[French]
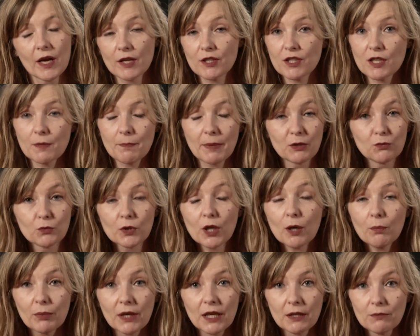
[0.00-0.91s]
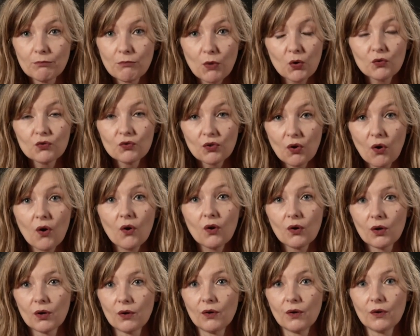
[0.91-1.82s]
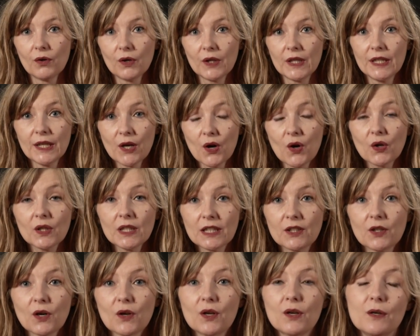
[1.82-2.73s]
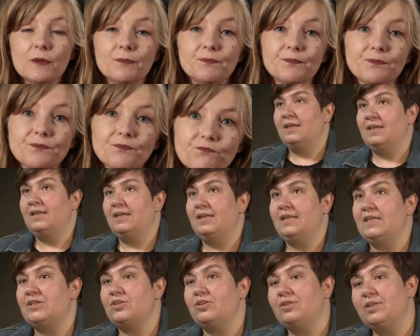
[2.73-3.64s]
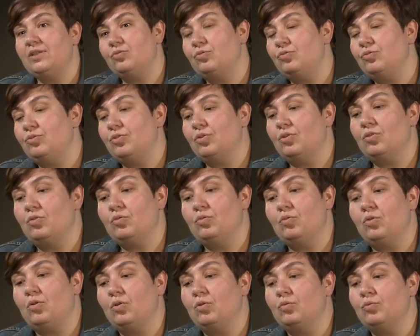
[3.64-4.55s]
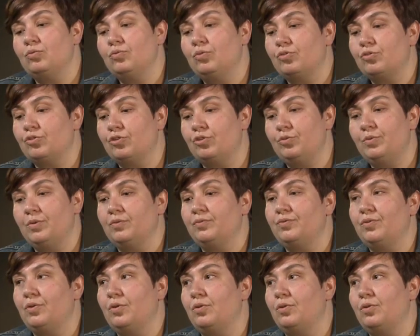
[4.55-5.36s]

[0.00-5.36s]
s'épanouir pleinement dans euh, et hors l'école. Les jeunes étudiants qu'on rencontre aujourd'hui en